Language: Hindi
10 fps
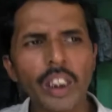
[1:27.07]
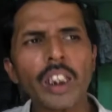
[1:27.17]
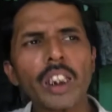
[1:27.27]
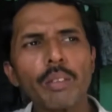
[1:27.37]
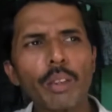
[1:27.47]

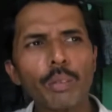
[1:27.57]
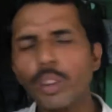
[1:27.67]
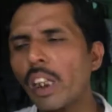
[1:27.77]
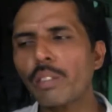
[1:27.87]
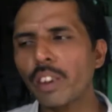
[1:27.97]
कहीं कहीं मैं
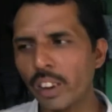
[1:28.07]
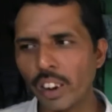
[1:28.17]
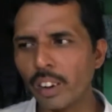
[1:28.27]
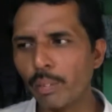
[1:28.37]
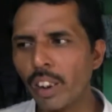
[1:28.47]
बुता भी
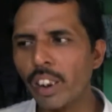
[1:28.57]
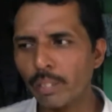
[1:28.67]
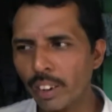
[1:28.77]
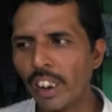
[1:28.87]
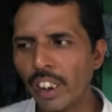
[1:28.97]
देता था पहले
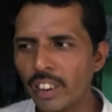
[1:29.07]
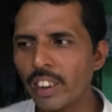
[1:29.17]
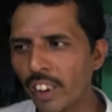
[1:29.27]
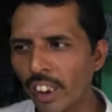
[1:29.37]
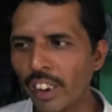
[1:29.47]
से मैं साइकिल
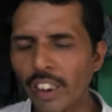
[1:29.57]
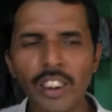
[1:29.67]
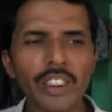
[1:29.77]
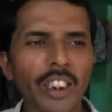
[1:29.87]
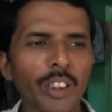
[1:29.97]
से चला
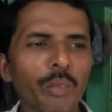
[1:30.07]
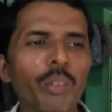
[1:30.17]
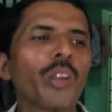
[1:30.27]
करता था